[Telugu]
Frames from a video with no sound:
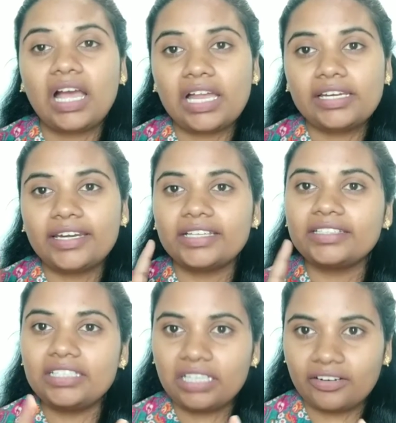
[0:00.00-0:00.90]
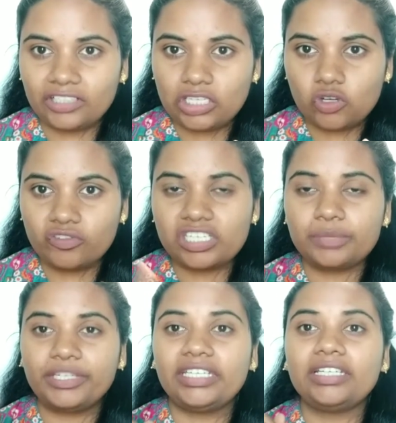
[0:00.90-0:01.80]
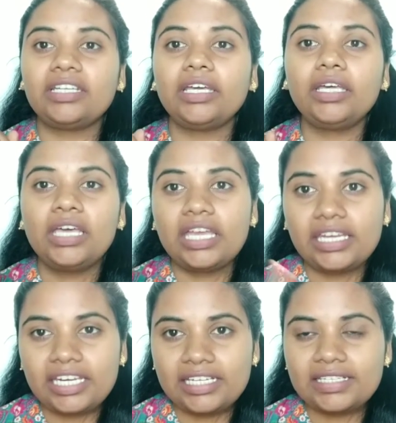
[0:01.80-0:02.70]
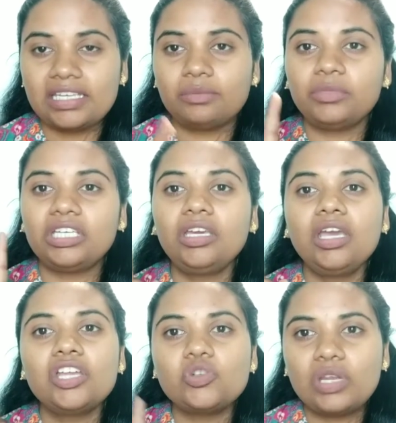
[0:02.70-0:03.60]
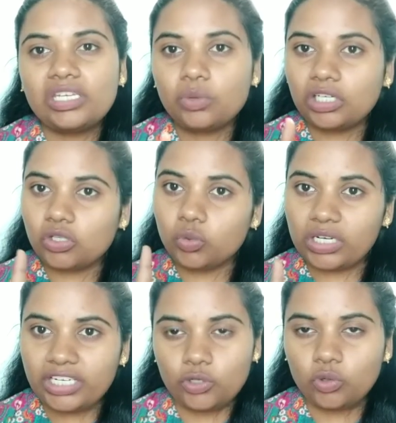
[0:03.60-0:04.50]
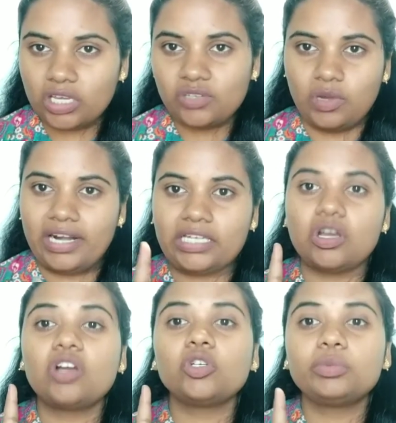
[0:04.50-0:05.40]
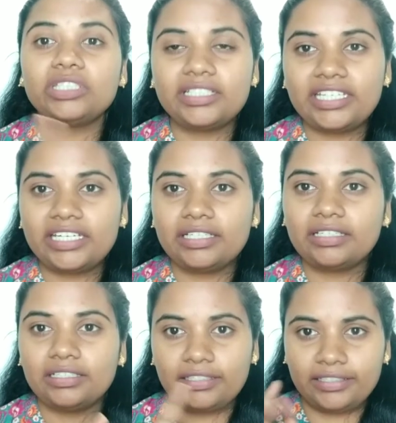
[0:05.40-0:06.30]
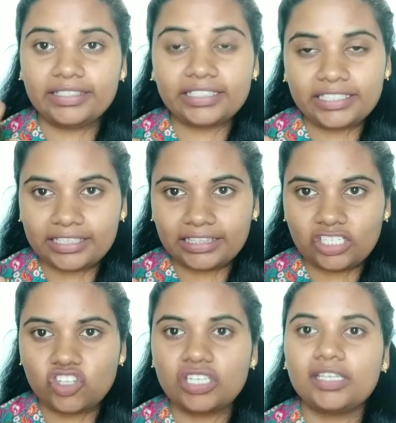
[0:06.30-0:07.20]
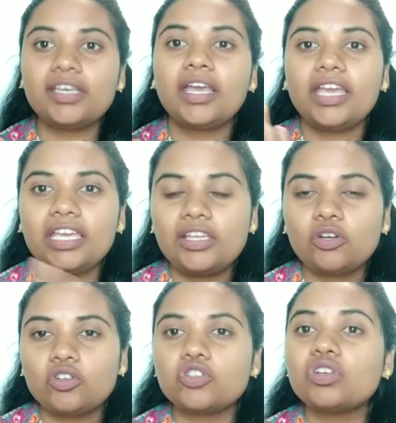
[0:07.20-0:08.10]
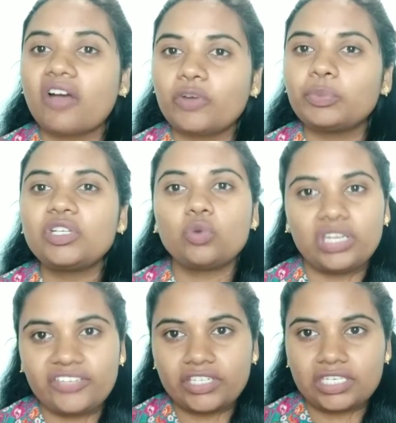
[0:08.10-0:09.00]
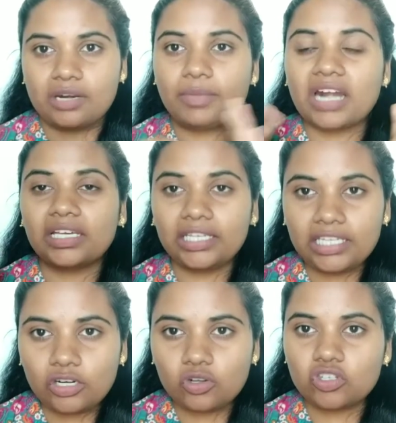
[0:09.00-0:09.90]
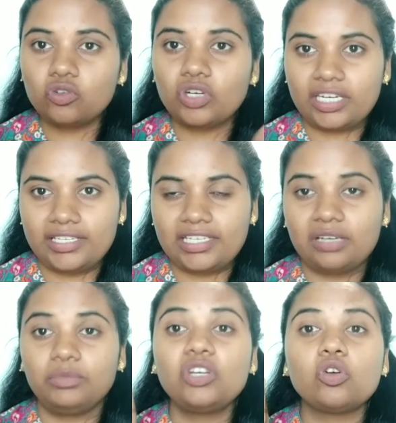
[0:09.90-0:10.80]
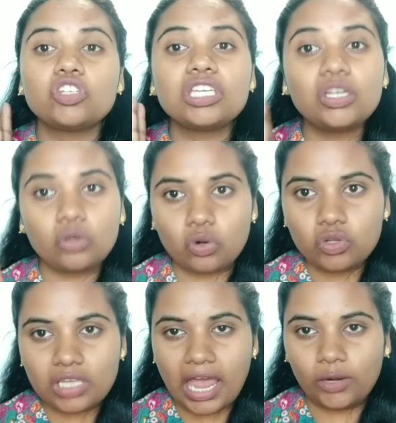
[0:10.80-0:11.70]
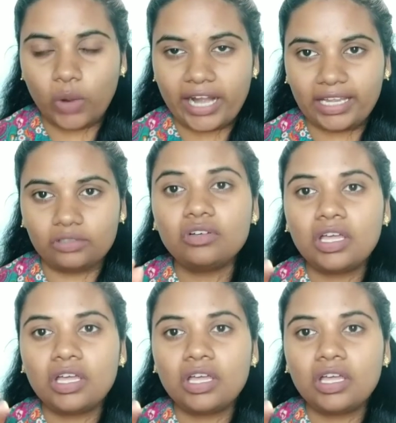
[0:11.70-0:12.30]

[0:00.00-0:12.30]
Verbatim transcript: అండ్ దీని తర్వాత ఇంకో విషయం ఏంటంటే నేను ఈ సీరమ్ని ట్వంటీ వన్ ఆర్ ట్వంటీ టూ డేస్ వాడాను అక్టోబర్ థర్టీ ఎయిట్ ఎయిత్ నుంచి ఈ రోజు నవంబర్ ట్వంటీ ఫస్ట్ అనమాట ఇన్ని రోజులు నేను ఈ సీరమ్ని రోజుకి రెండు సార్లు వాడాను